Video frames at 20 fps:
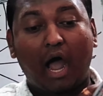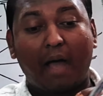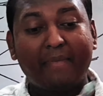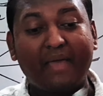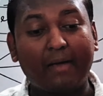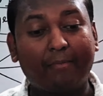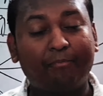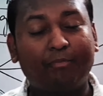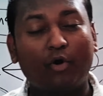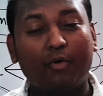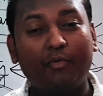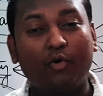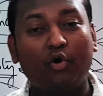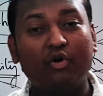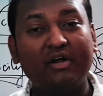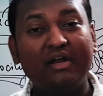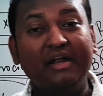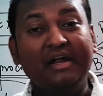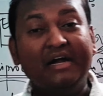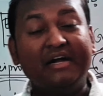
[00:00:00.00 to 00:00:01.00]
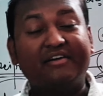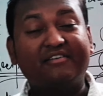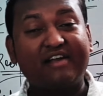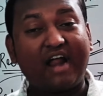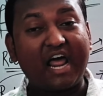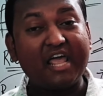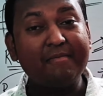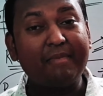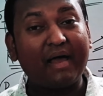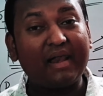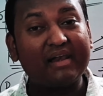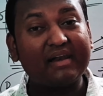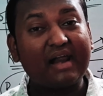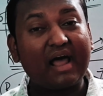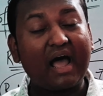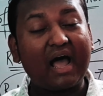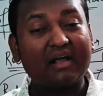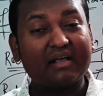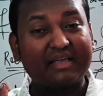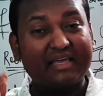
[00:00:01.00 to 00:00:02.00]
আবেগপ্রবণ
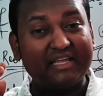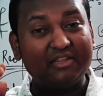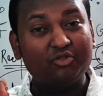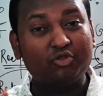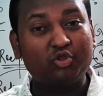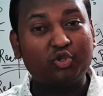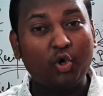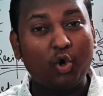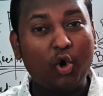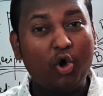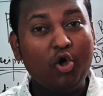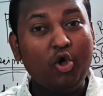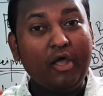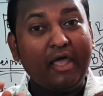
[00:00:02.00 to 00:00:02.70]
ট্রাইবালরা কিন্তু